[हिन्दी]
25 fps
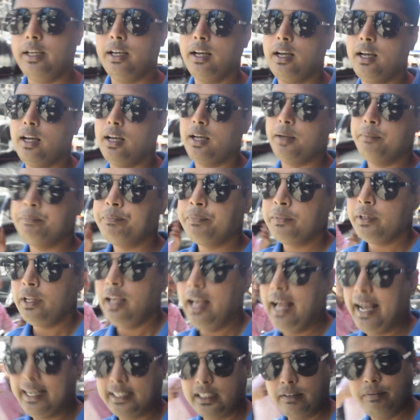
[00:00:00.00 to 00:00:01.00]
छोड़ना
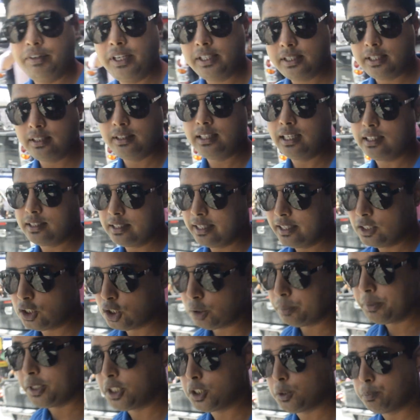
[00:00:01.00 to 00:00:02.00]
नहीं है ऐसे ही
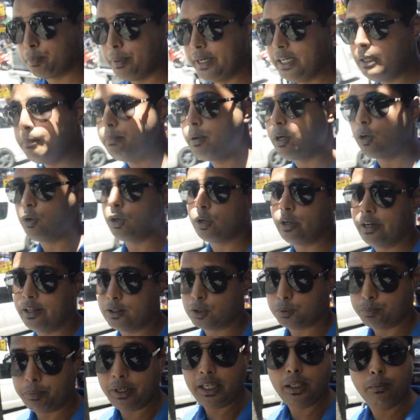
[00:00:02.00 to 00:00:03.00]
आपको प्लान करके जाना
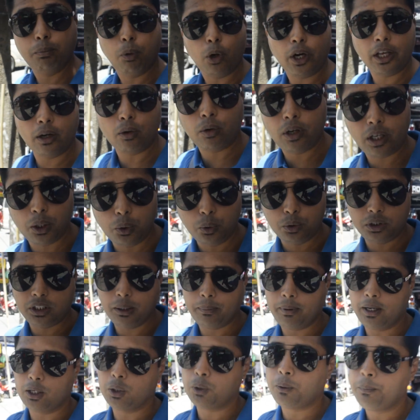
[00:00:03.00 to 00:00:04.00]
है ज़्यादा पैसा
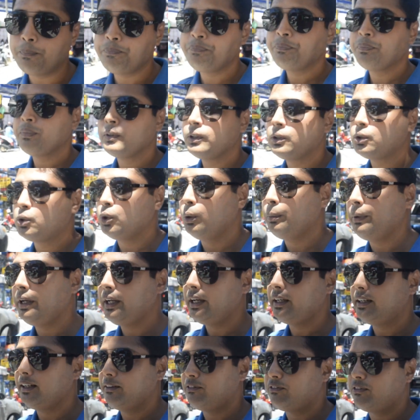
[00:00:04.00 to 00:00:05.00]
नहीं देना है सो
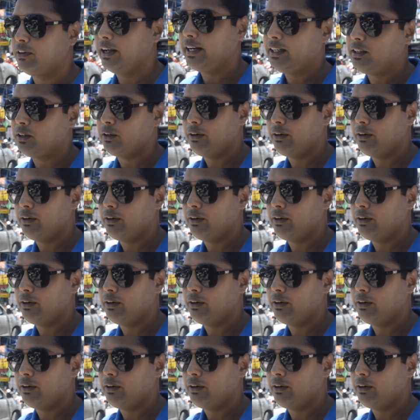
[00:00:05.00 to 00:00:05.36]
सो गाइज दिस